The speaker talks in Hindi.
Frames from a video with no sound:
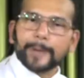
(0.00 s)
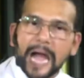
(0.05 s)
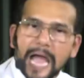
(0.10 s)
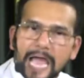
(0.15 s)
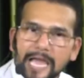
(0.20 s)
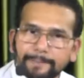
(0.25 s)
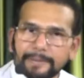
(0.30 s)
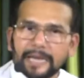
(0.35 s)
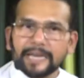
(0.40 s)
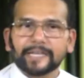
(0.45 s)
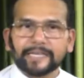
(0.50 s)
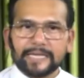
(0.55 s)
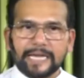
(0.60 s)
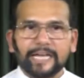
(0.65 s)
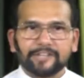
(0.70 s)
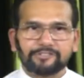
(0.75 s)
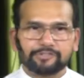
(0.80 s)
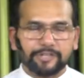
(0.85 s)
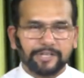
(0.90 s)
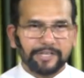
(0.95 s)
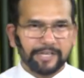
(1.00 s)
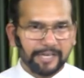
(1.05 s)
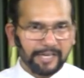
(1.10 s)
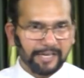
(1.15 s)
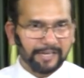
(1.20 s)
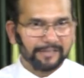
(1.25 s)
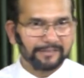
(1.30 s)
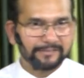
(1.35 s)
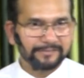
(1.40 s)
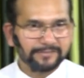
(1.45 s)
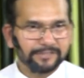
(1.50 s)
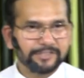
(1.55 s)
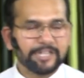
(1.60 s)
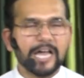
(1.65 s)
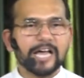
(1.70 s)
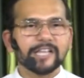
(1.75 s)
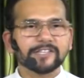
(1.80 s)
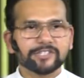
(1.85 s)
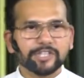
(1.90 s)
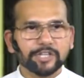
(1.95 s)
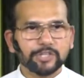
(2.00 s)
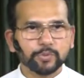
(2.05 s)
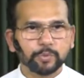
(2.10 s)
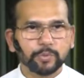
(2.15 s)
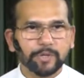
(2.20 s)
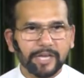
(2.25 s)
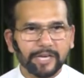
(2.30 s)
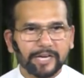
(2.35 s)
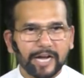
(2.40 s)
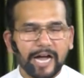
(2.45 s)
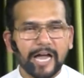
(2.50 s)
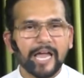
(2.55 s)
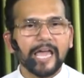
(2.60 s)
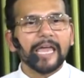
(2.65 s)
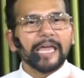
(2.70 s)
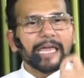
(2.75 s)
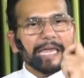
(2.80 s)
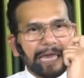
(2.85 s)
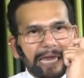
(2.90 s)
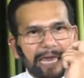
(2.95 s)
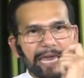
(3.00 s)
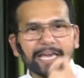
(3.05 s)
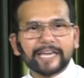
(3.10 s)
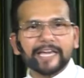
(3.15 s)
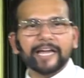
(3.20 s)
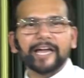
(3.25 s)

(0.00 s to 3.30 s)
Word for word: बाइबल कहती है ध्यान से सुनिएगा एक